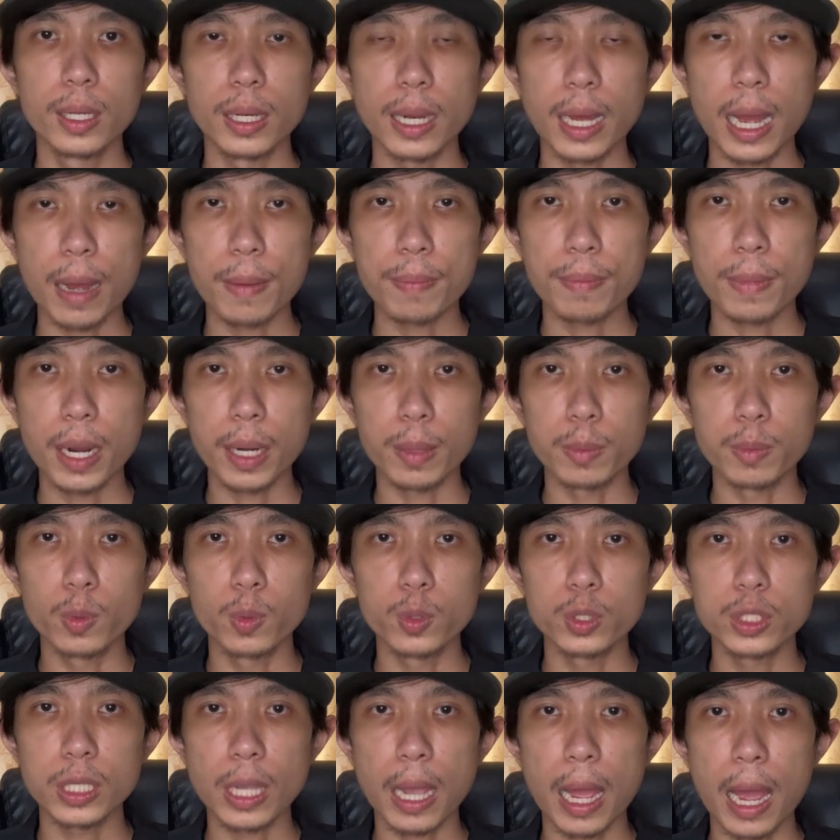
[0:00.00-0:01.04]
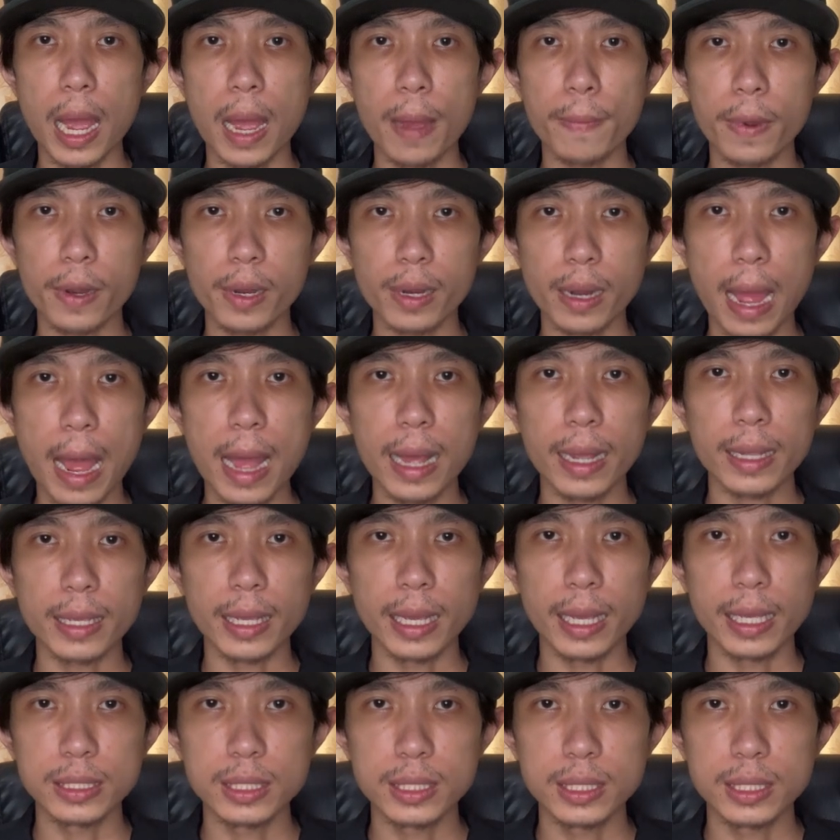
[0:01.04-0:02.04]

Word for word: นะครับมันบูชาพระเก